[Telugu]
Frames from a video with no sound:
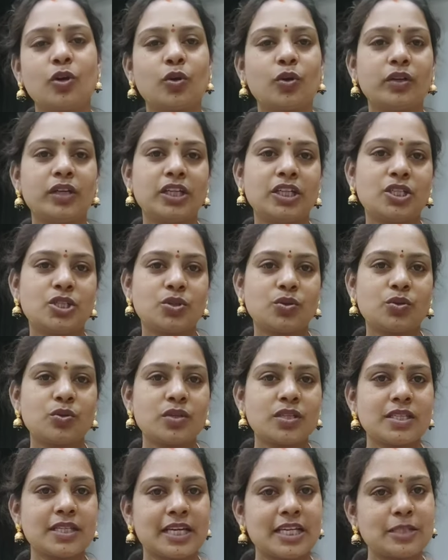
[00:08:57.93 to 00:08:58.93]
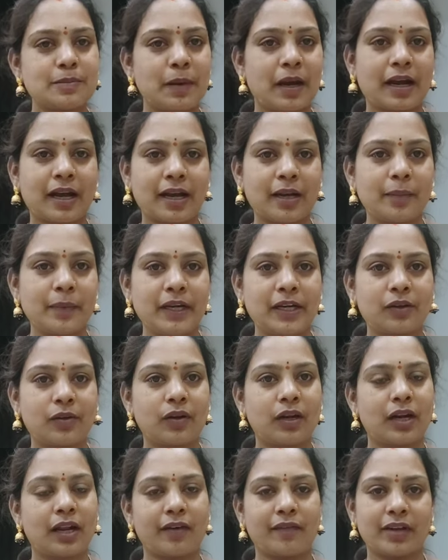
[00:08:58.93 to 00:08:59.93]
కొన్ని చూస్ చేసి పక్కన
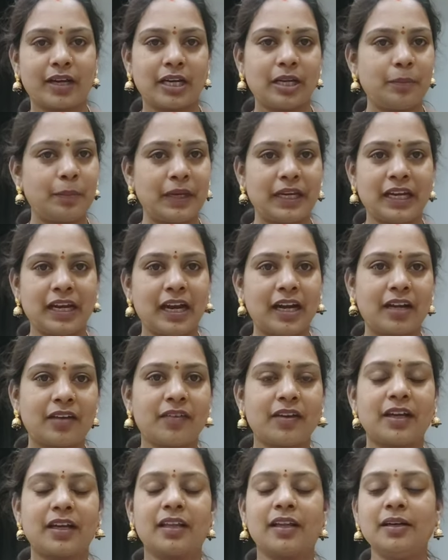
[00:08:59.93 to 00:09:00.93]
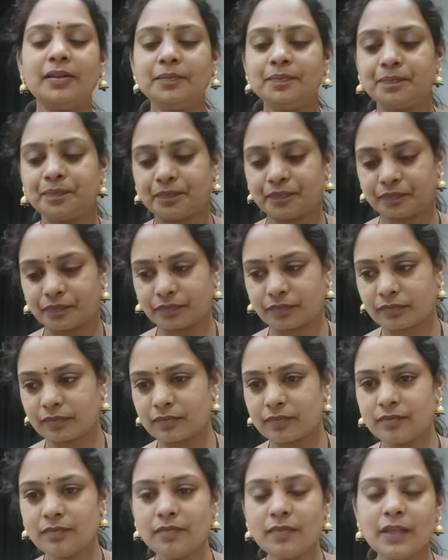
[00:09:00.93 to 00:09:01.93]
పెట్టుకున్నాను అవన్నీ పింగానివి కదా
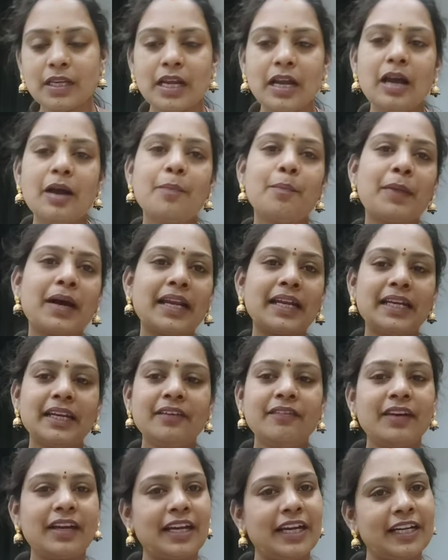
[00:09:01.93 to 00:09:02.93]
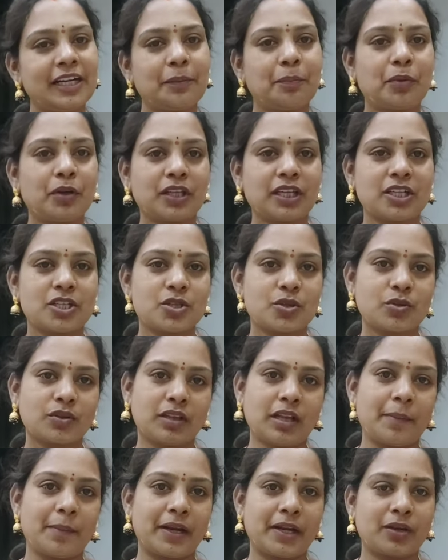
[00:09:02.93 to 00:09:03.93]
మళ్ళీ వెళ్ళేటప్పుడు తెచ్చుకుందాం